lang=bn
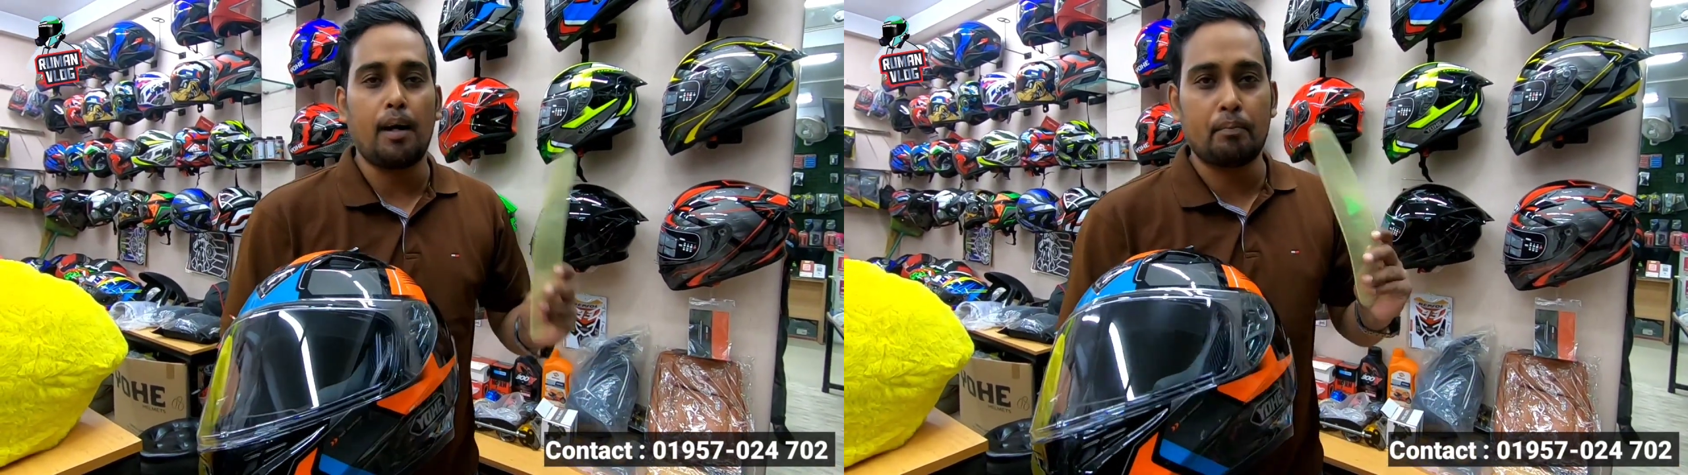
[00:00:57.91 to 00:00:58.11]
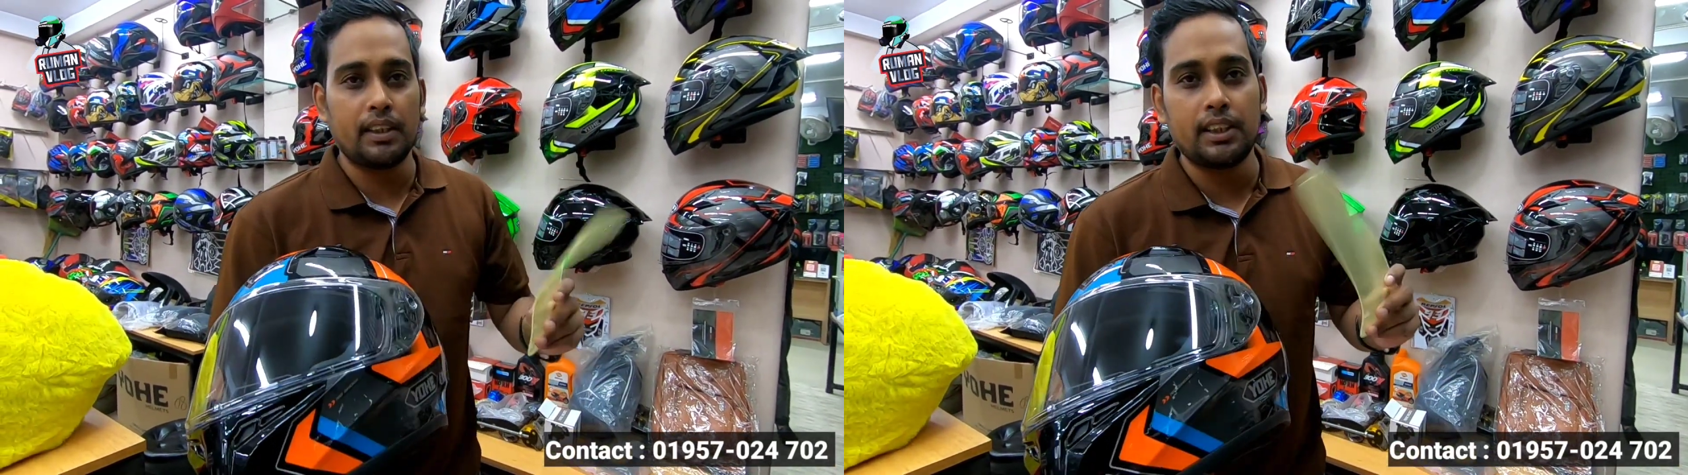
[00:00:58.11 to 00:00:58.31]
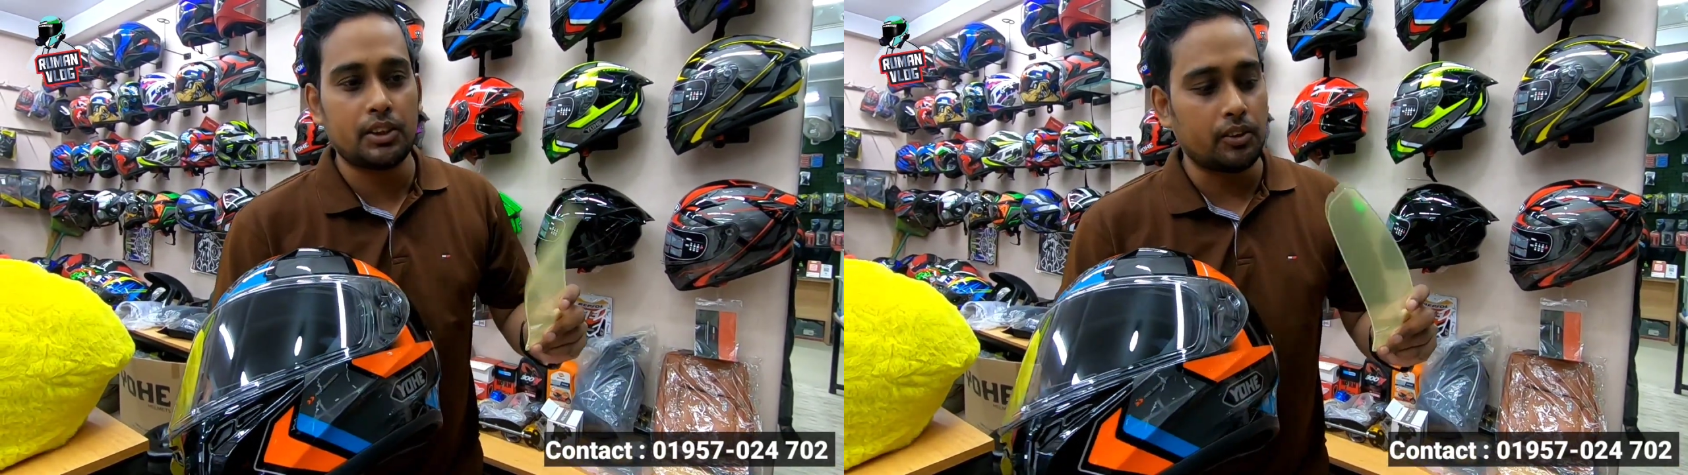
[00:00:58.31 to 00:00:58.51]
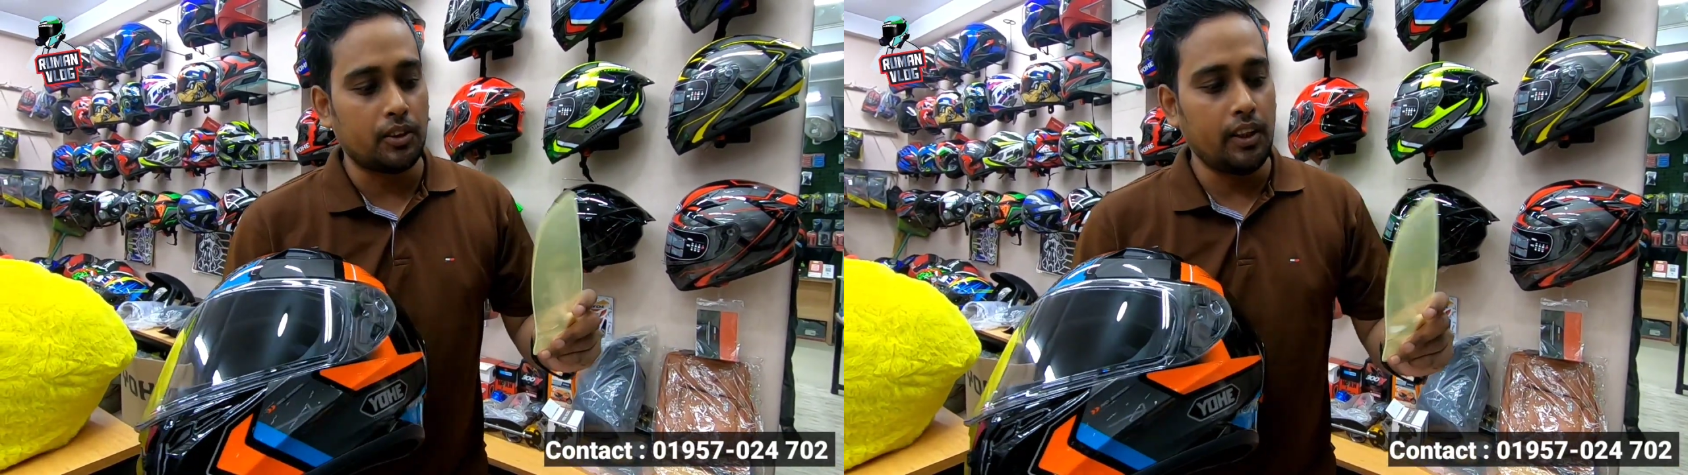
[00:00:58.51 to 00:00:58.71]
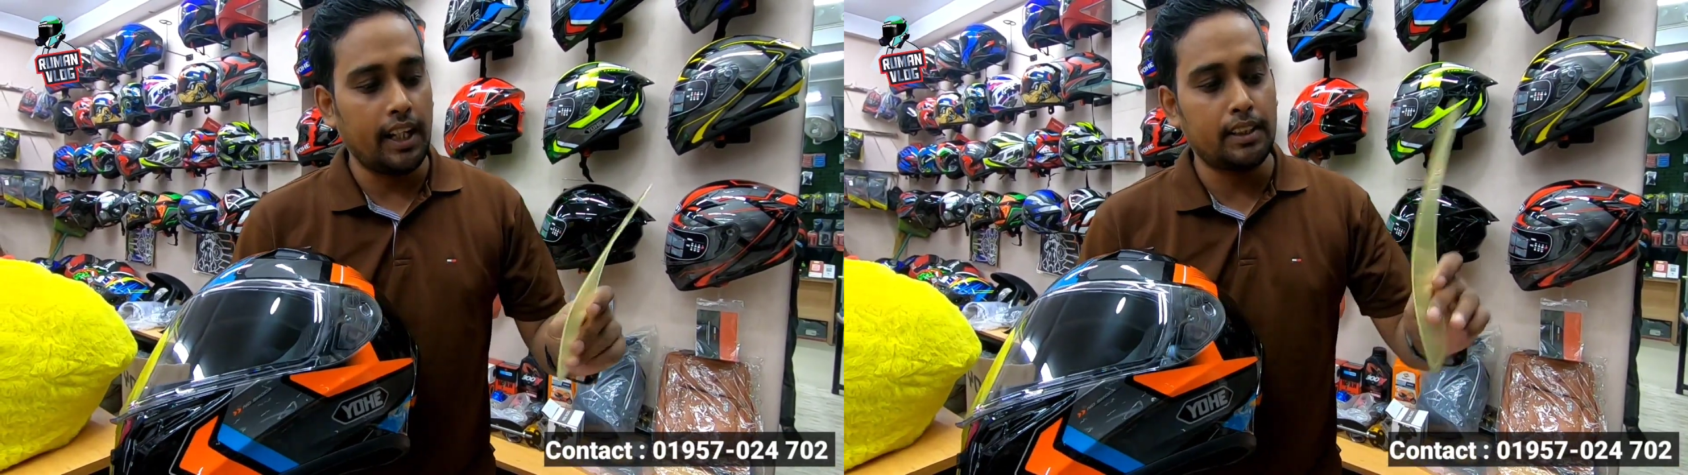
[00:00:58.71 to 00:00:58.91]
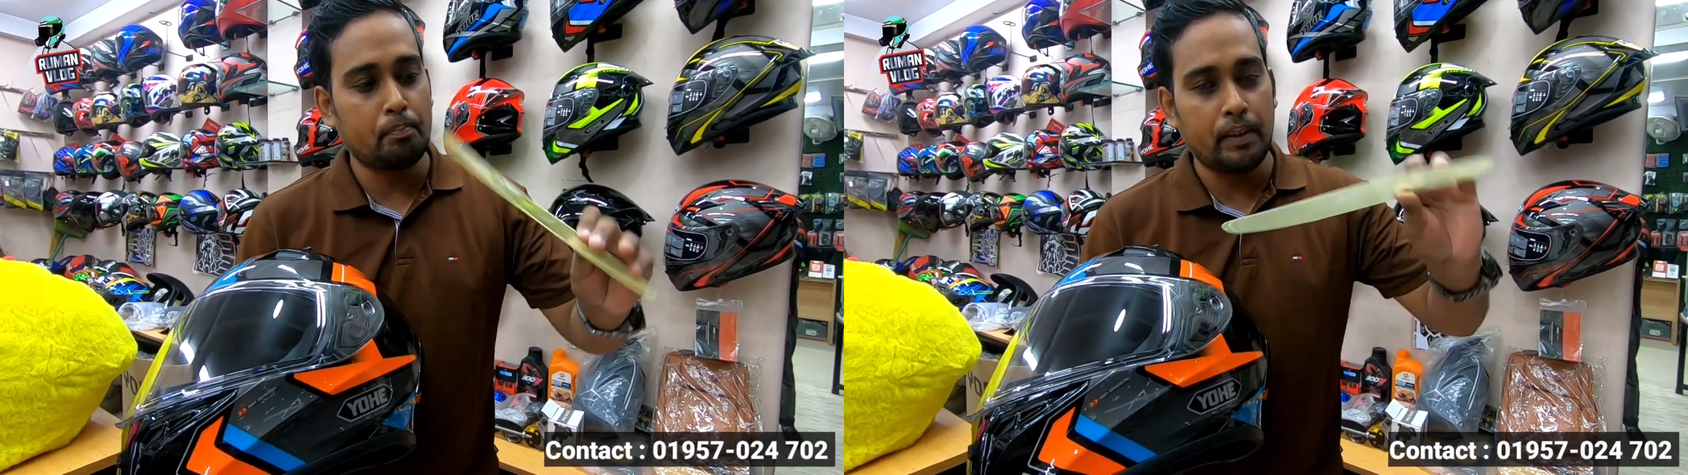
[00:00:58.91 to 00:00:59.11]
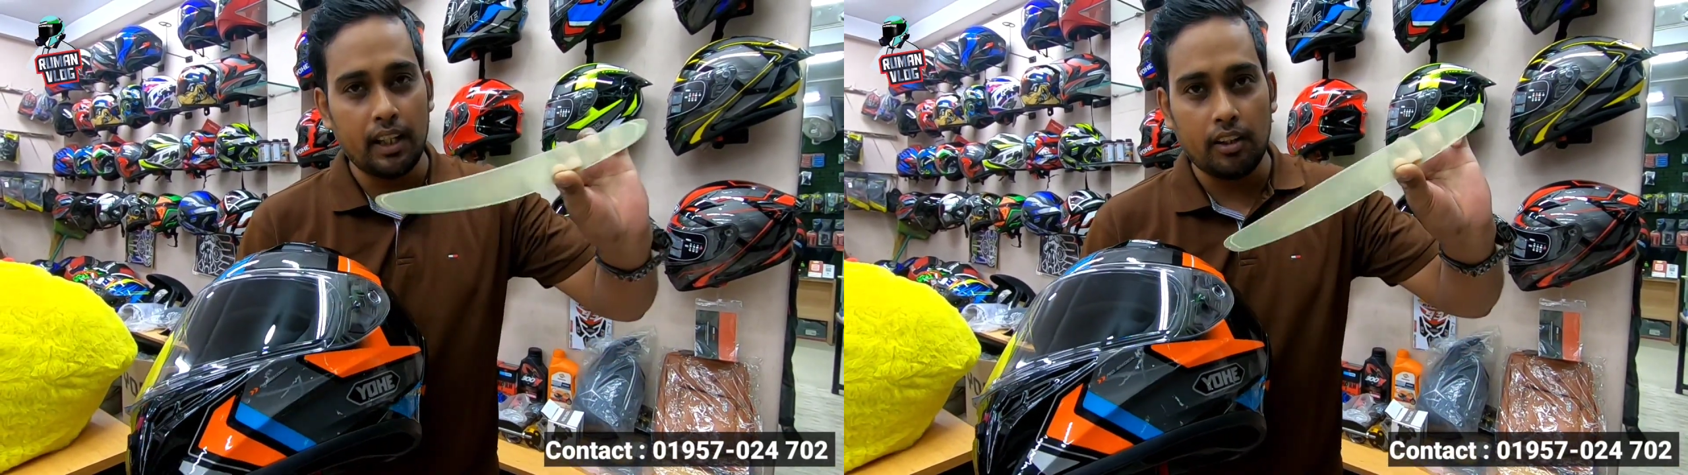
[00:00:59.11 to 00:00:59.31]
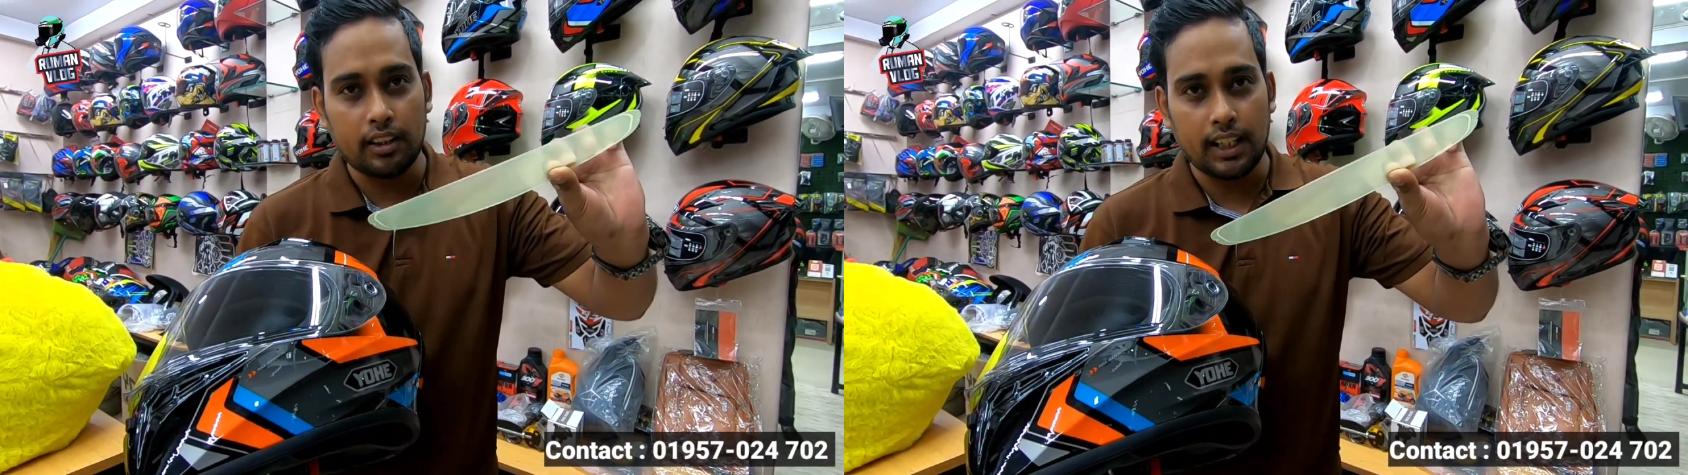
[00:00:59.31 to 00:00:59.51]
আপনাদের জন্য এই যে
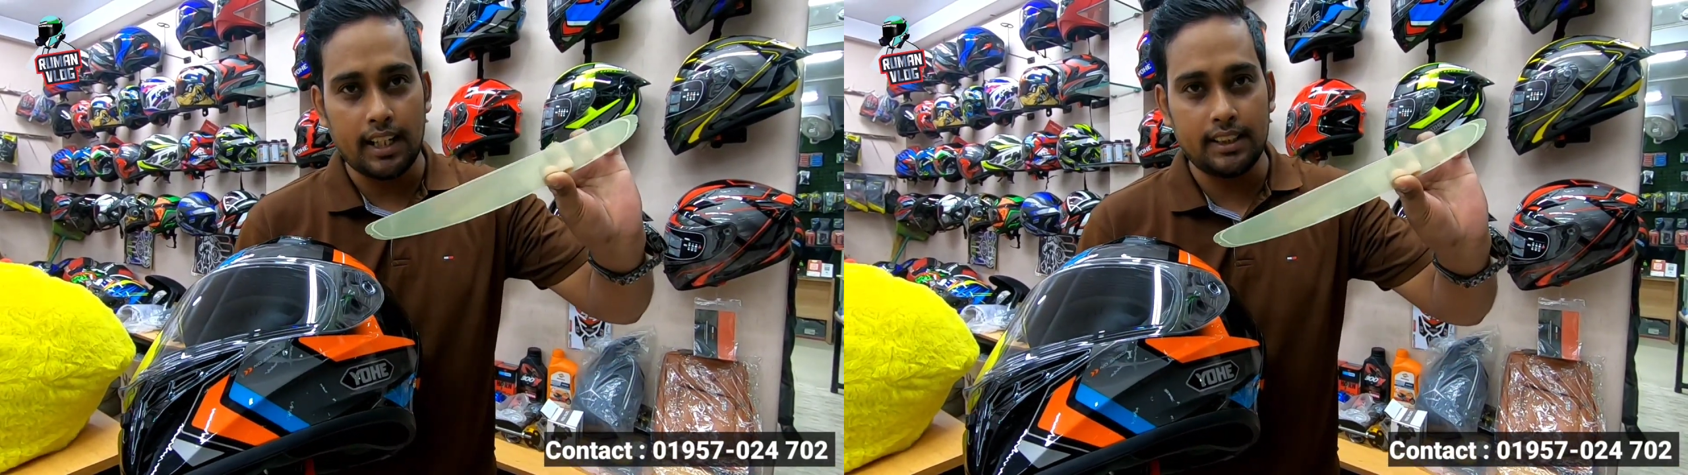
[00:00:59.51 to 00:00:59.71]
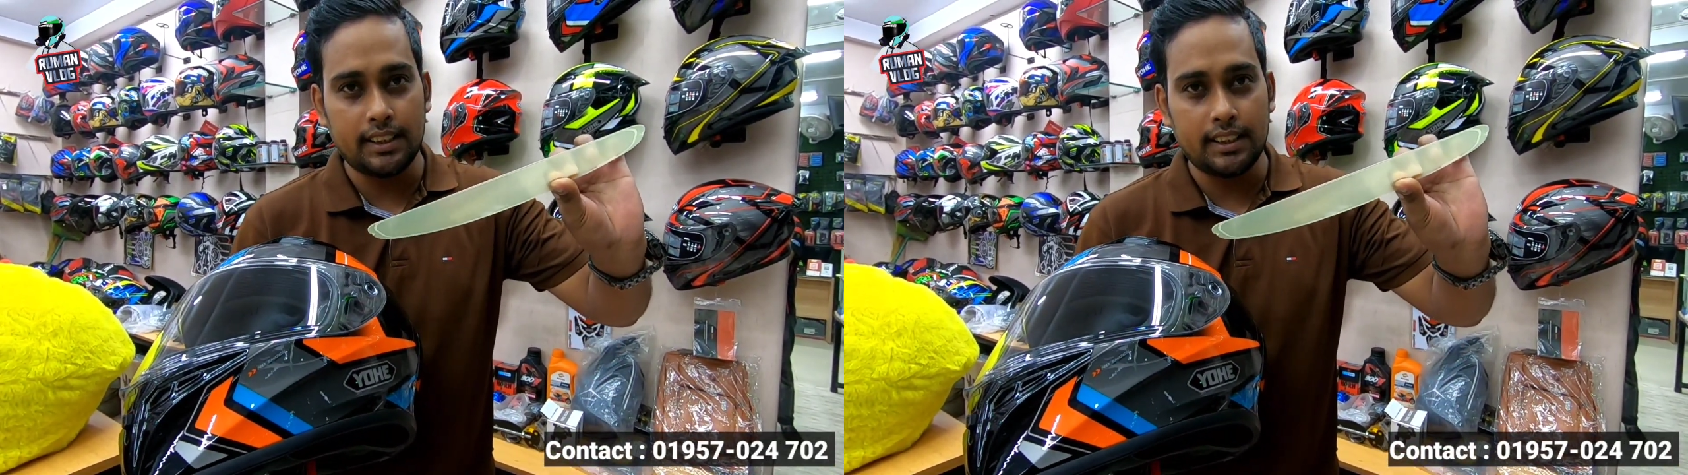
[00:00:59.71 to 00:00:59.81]
পিনলক থার্টি